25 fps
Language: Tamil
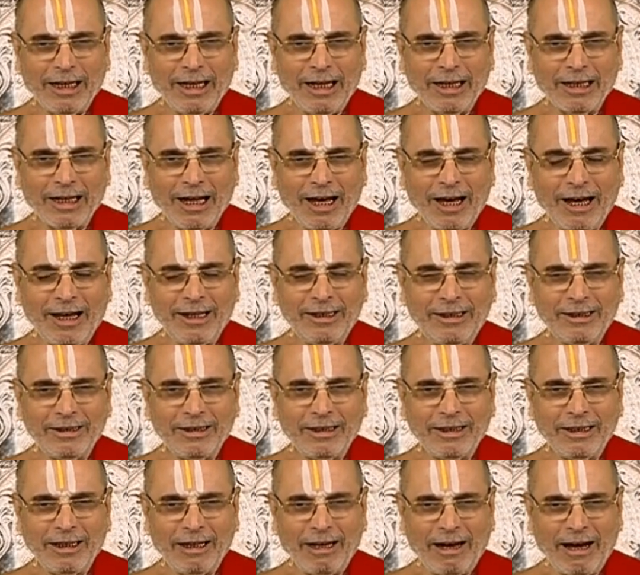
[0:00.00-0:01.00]
ஆனால்
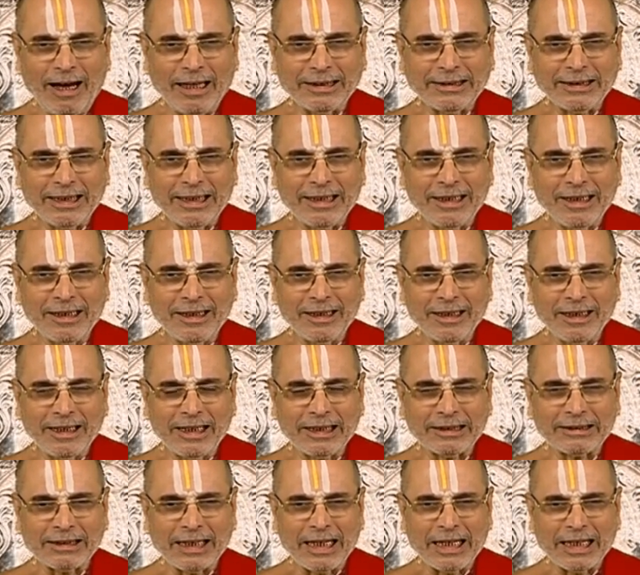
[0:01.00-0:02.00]
ஆசை
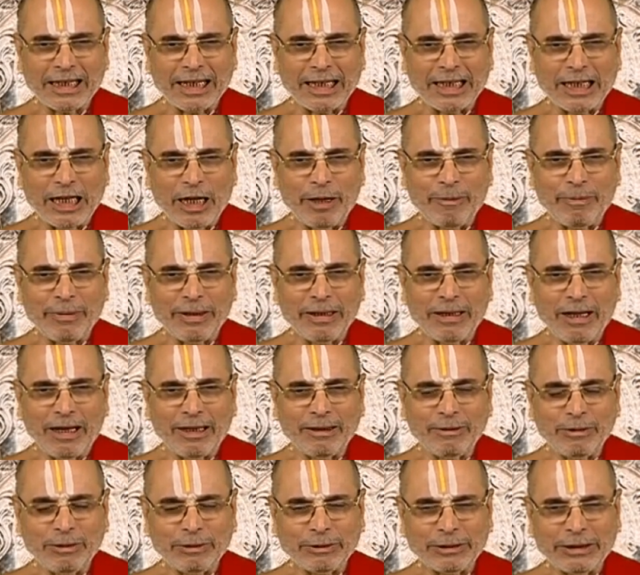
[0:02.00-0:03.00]
இருக்குங்கிறதுக்காக கண்ணா
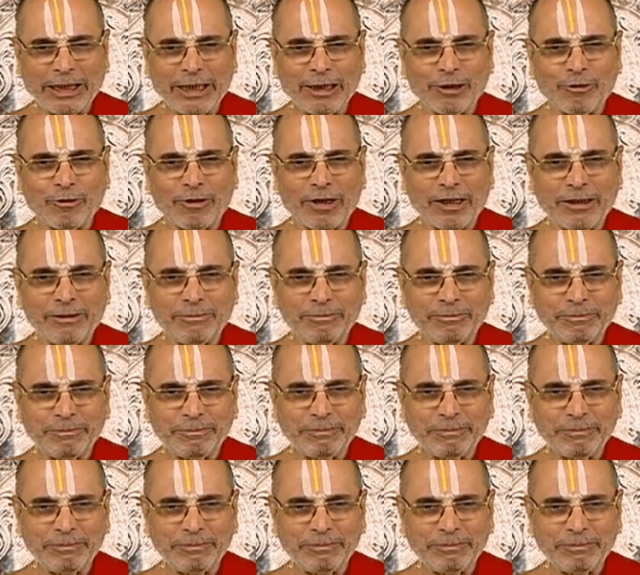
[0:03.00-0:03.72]
பின்னாலும் செய்யக்கூடாது